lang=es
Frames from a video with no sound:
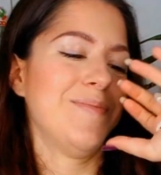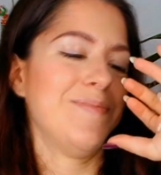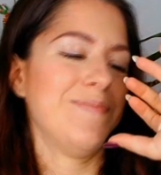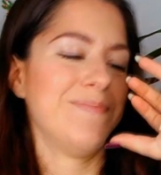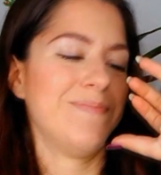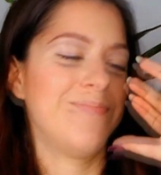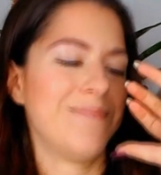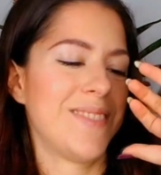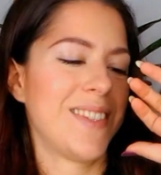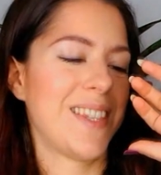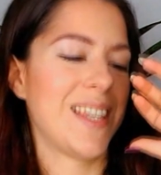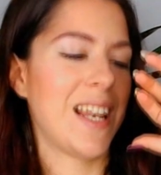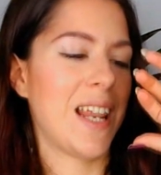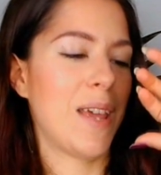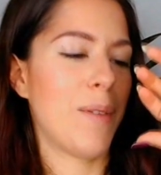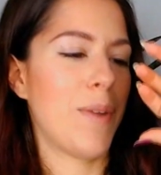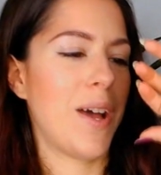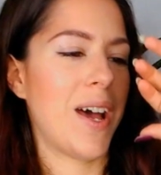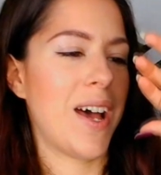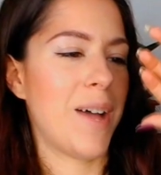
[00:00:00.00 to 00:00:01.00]
mm,
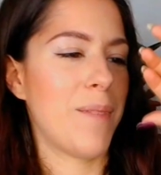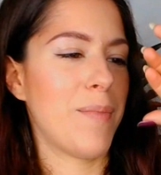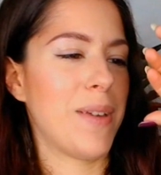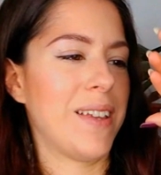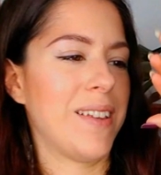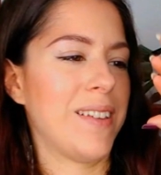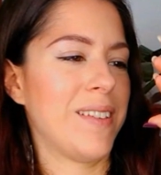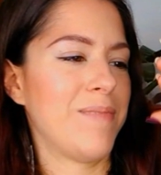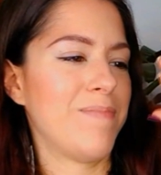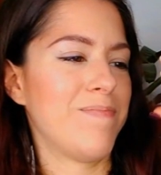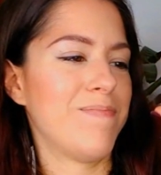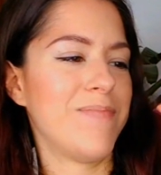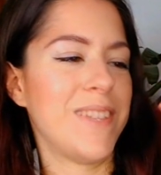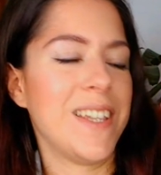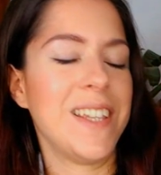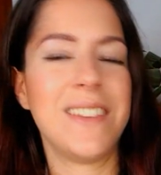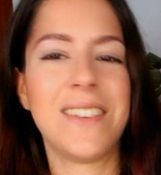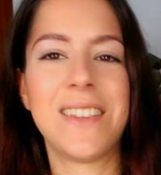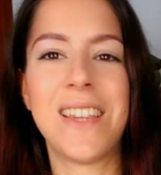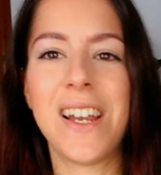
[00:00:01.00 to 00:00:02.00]
dilema
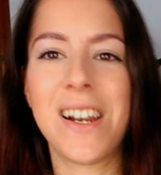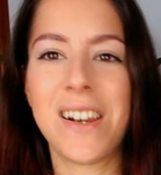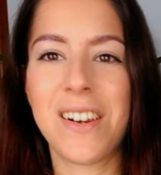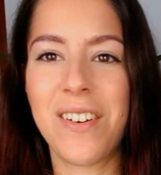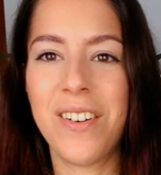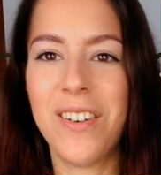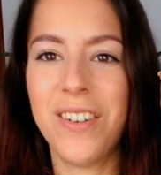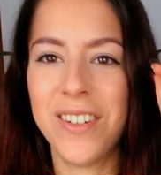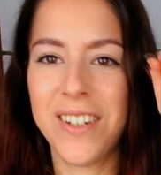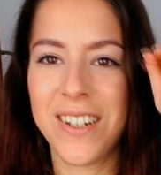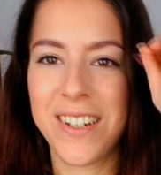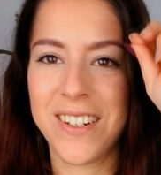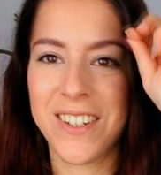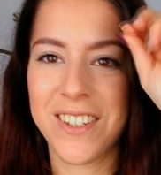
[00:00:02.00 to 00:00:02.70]
mm, interno,